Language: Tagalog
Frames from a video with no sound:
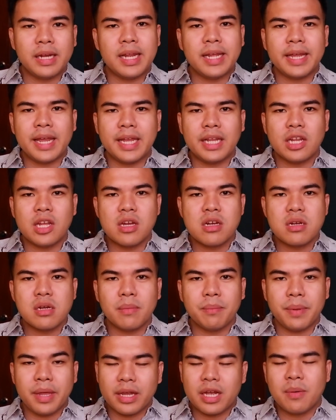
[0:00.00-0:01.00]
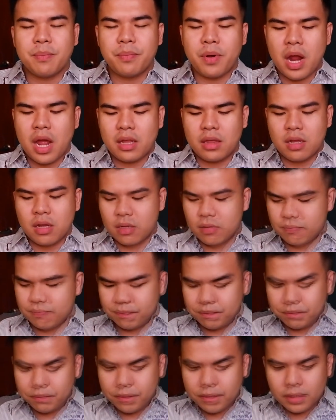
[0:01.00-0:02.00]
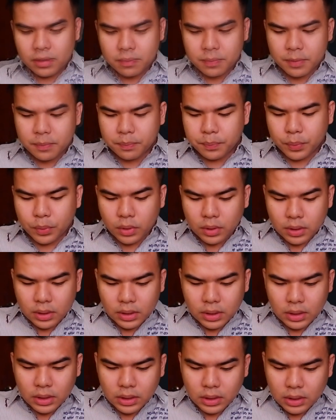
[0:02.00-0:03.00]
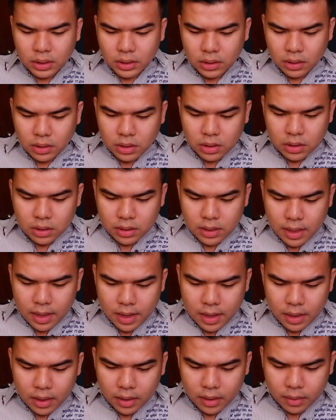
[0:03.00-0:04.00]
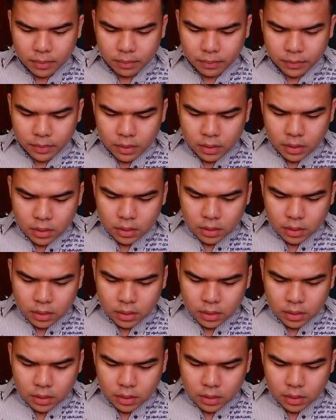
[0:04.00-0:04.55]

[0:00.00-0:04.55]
maglagay ng makeup product. So, I'll be putting some